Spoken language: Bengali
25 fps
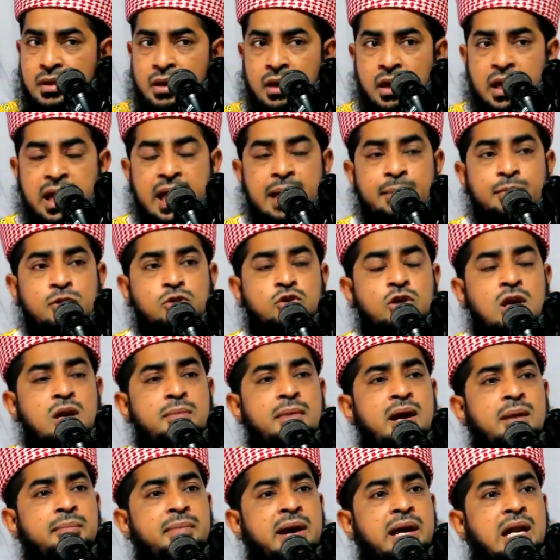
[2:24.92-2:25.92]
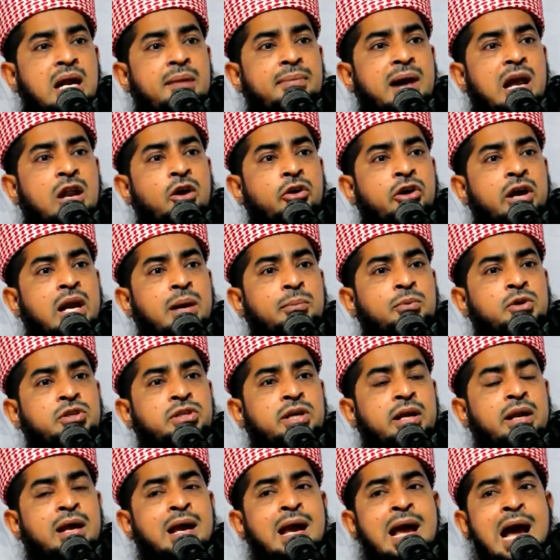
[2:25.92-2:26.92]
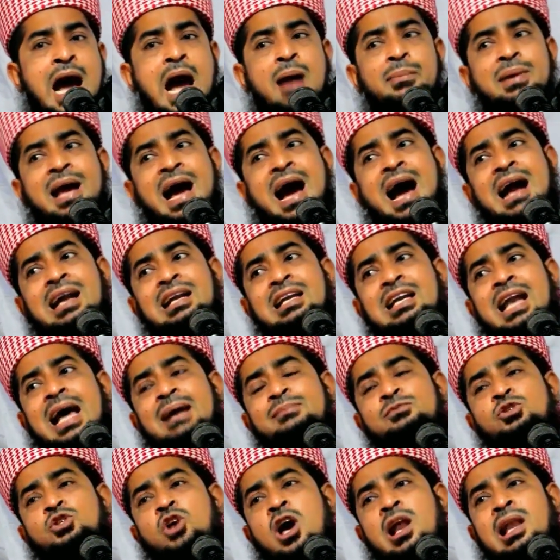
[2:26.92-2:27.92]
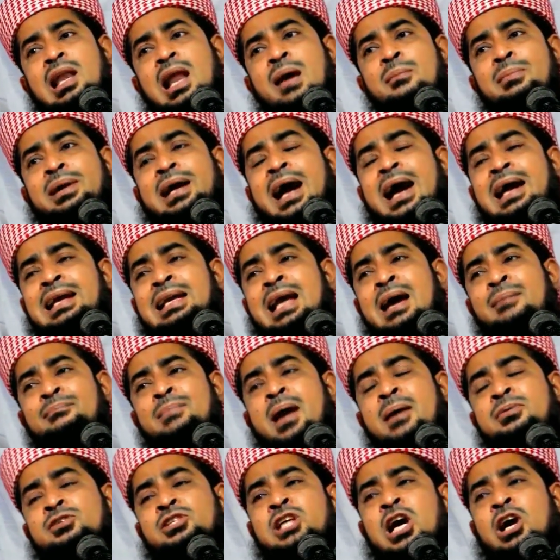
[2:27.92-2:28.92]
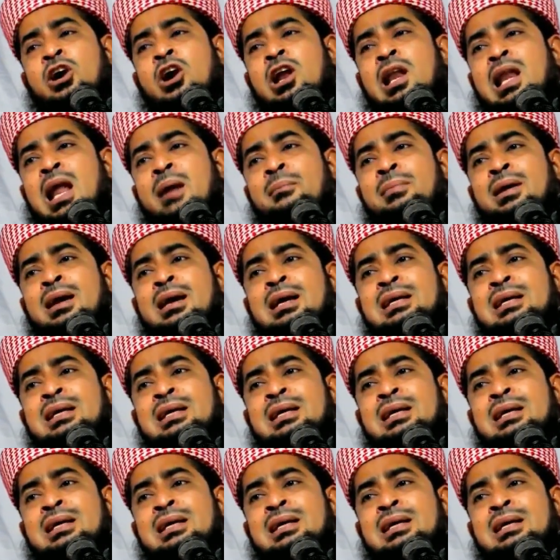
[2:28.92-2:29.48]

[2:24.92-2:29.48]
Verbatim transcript: এ মুসলমান ভাইরা ভালো করে বুঝেন আমি হাঁটলাম চললাম খাইলাম ব্যবসা করলাম